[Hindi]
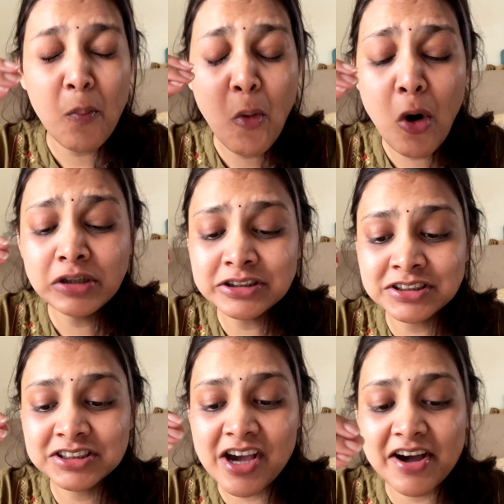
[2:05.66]
बहुत
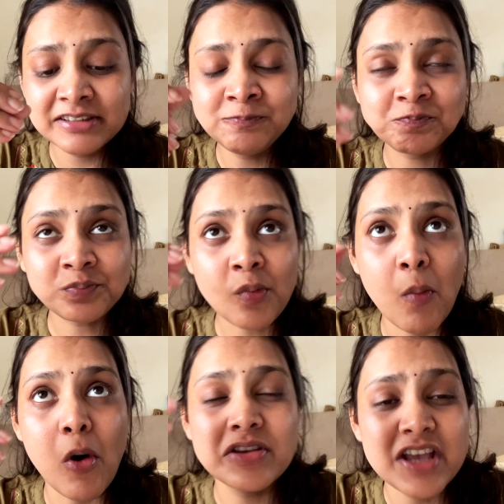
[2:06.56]
टेस्टी अगर
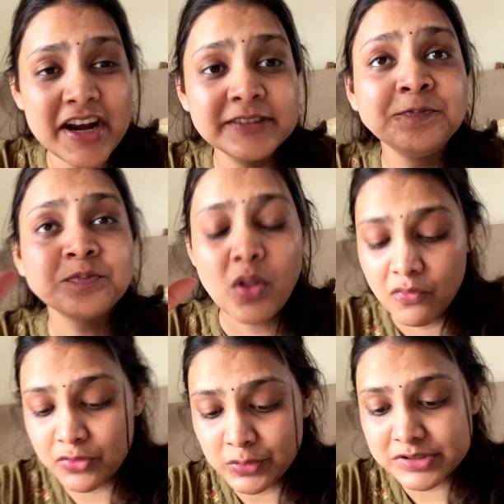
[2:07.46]
बहुत सारे
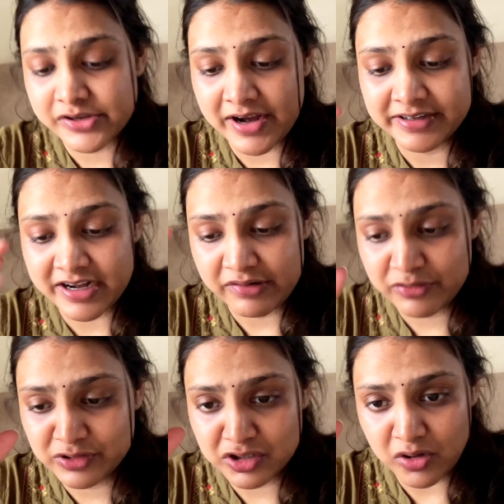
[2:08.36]
फ्रूट्स एंड ड्राई
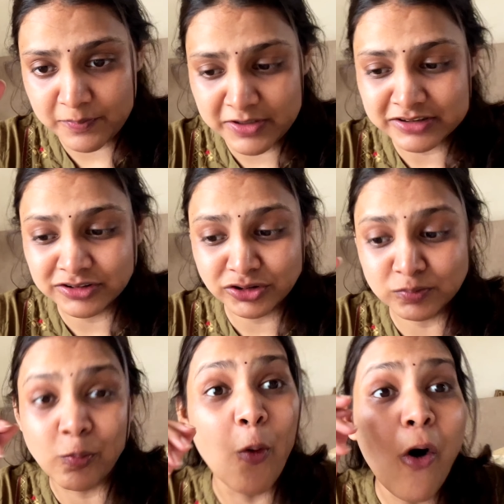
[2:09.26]
फ्रूट के टॉपिंग कर देते
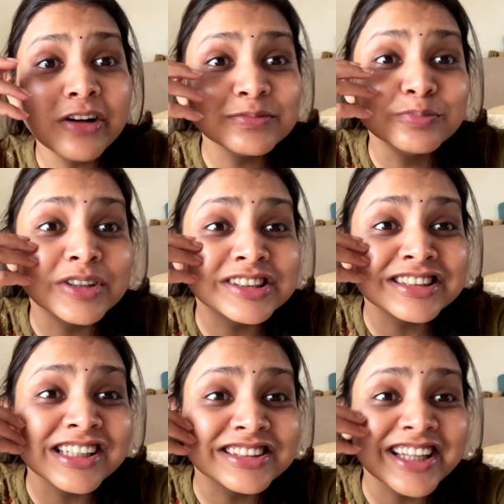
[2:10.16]
बहुत
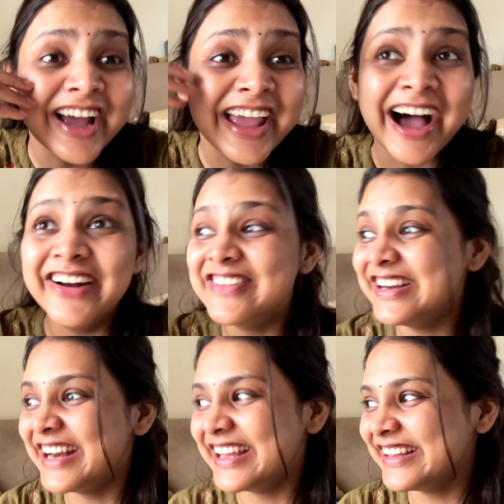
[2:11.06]
मस्त लगता है यार मैं
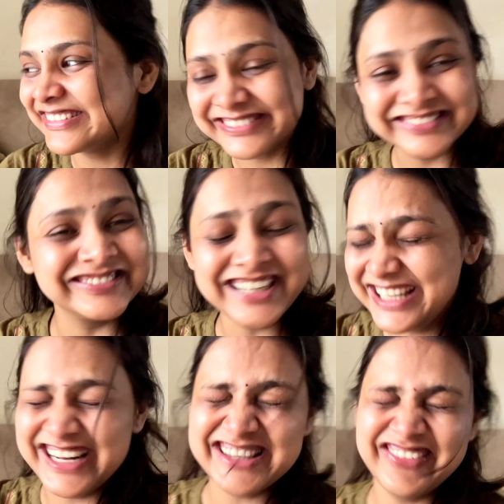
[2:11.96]
नई
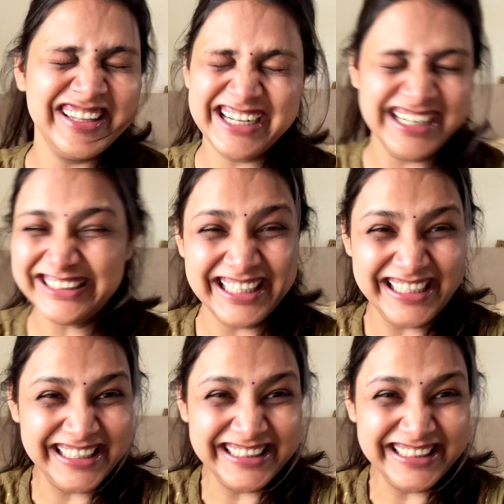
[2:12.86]
क्रिएट कर ली